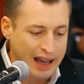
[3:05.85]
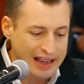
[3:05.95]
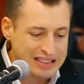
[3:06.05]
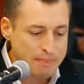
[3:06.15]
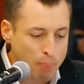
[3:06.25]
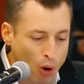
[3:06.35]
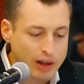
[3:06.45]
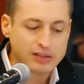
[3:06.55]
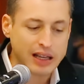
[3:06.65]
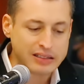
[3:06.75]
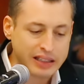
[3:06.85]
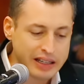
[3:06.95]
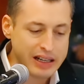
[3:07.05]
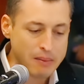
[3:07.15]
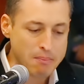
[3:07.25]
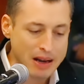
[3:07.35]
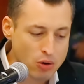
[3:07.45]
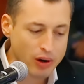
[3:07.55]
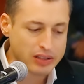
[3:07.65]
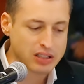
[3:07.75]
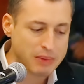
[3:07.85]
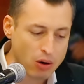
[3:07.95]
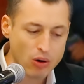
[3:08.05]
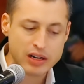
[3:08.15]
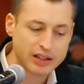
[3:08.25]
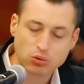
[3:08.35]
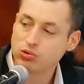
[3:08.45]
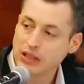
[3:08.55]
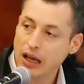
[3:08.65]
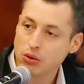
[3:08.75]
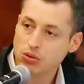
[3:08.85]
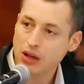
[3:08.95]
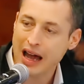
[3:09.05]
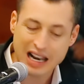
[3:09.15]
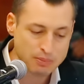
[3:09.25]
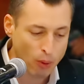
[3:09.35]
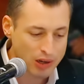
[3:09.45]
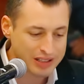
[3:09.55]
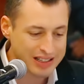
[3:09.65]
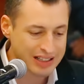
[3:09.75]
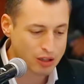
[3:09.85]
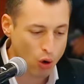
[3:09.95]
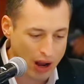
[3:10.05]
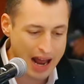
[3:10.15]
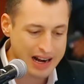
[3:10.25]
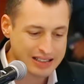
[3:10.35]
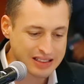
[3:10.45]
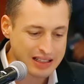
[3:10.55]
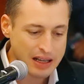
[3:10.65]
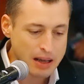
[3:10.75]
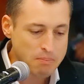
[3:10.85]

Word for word: Es hipócrita exigir mayores y mejores resultados a las policías locales